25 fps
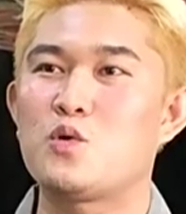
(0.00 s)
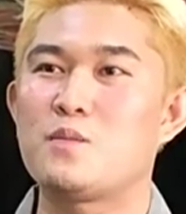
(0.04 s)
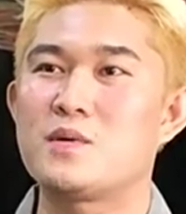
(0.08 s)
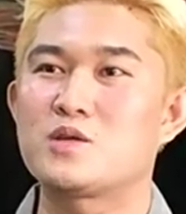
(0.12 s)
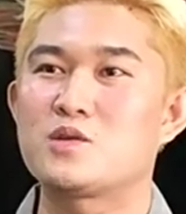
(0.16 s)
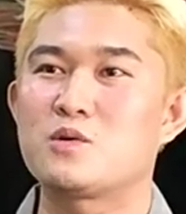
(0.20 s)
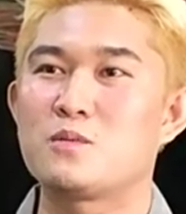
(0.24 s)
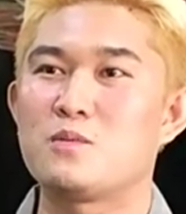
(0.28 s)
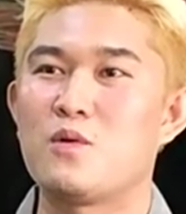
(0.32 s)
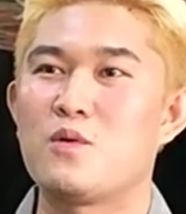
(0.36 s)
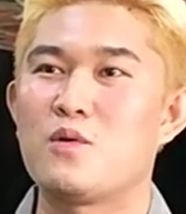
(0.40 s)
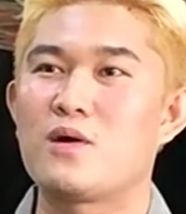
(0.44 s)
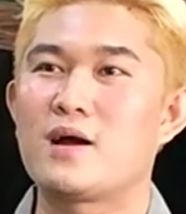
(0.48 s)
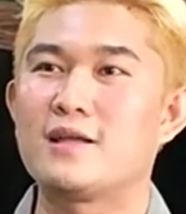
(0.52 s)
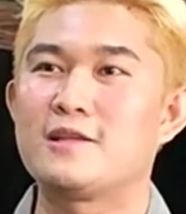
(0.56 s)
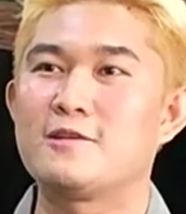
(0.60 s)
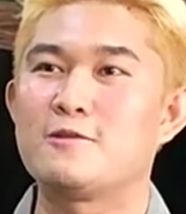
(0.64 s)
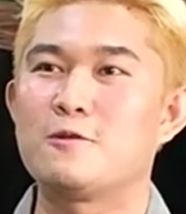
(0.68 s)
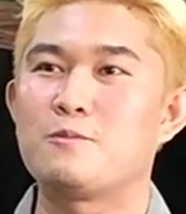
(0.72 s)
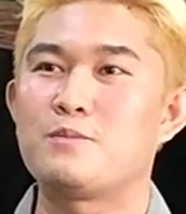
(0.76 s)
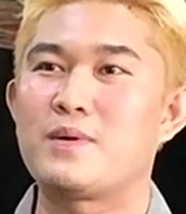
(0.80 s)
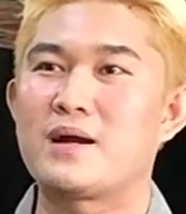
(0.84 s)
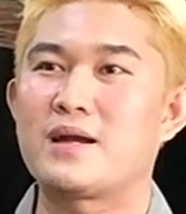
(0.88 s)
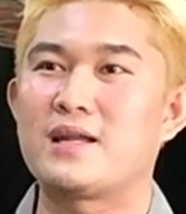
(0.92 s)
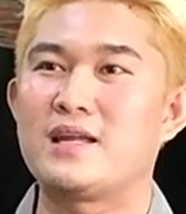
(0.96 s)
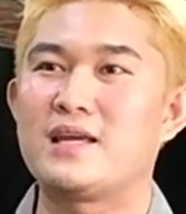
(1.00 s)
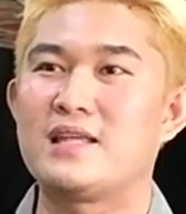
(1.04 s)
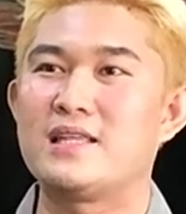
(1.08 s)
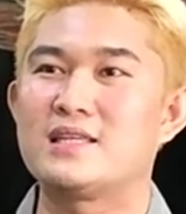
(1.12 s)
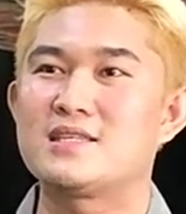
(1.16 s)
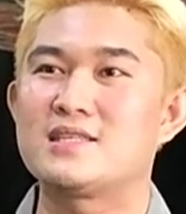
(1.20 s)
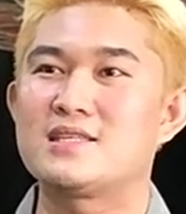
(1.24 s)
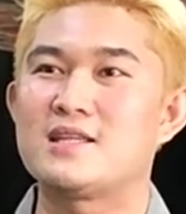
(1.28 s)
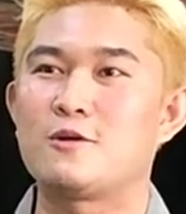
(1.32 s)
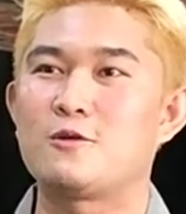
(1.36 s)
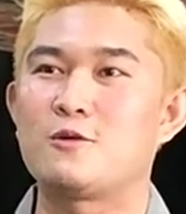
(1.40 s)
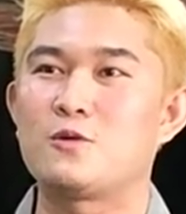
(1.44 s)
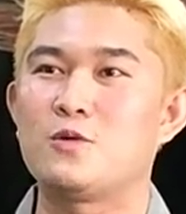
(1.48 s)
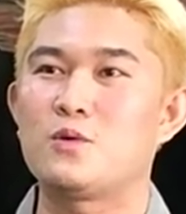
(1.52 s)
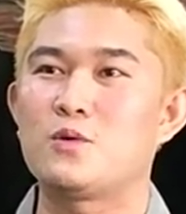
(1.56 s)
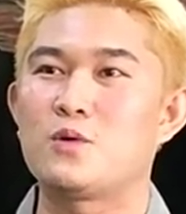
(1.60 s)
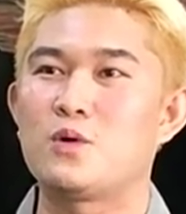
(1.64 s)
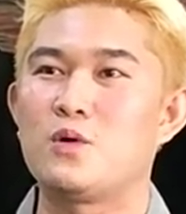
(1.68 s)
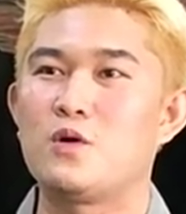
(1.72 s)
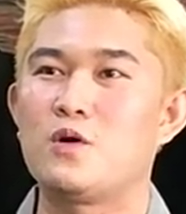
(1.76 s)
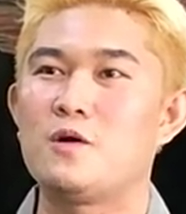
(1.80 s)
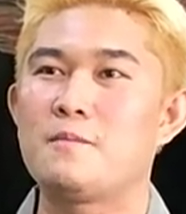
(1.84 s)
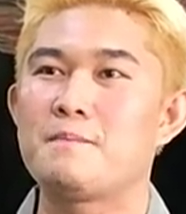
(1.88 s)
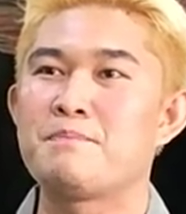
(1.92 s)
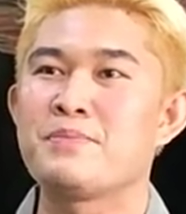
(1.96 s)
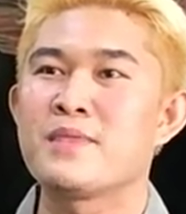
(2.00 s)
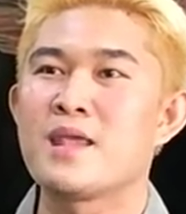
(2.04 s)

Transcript: ko masubukan yung paglinis ng kuko.